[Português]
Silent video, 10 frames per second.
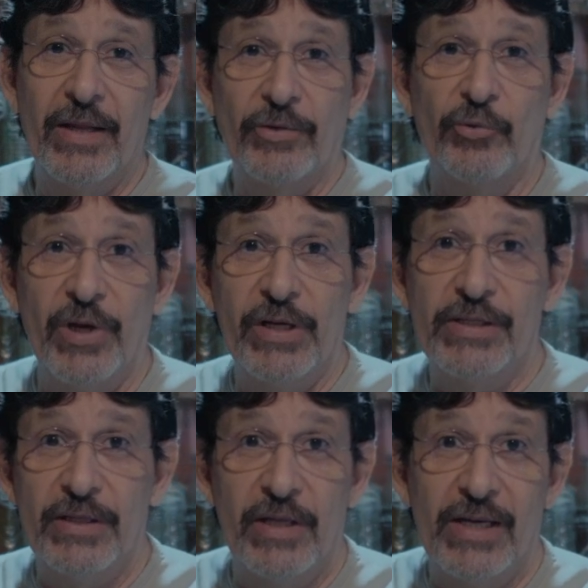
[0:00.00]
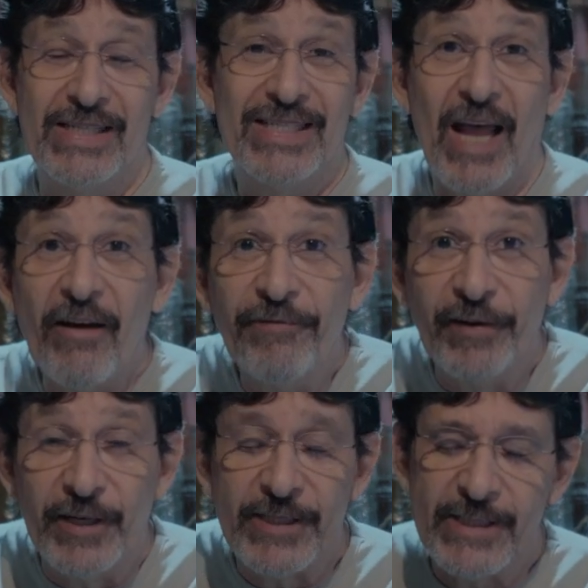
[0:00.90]
natureza das
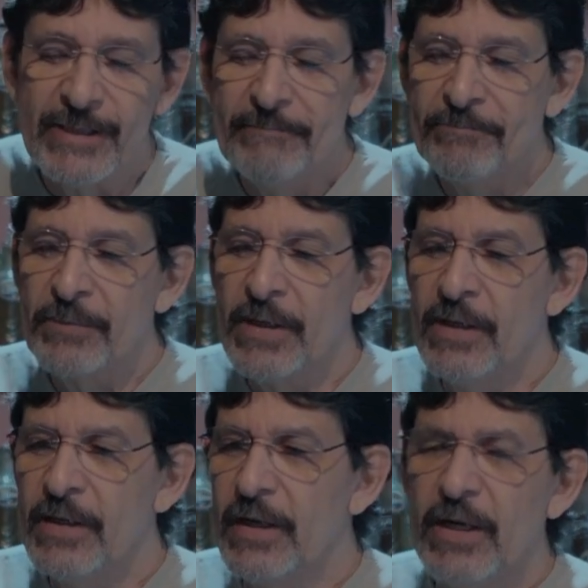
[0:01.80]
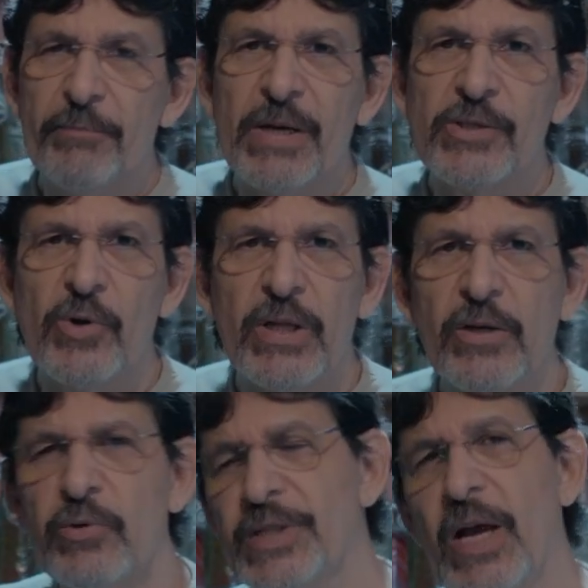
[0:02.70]
safras, ele passou a
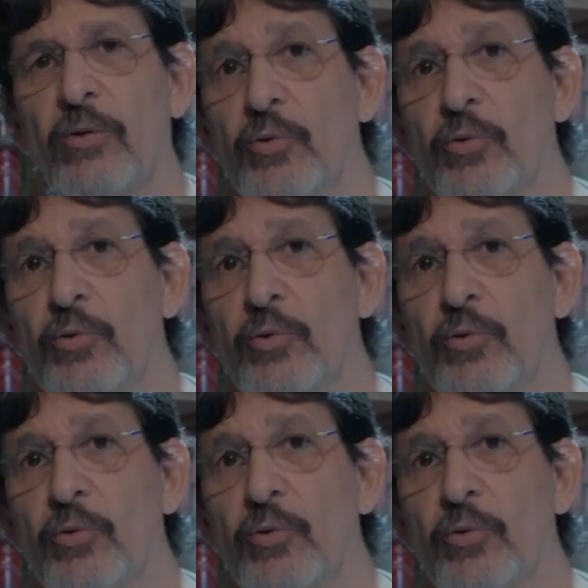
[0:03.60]
negociar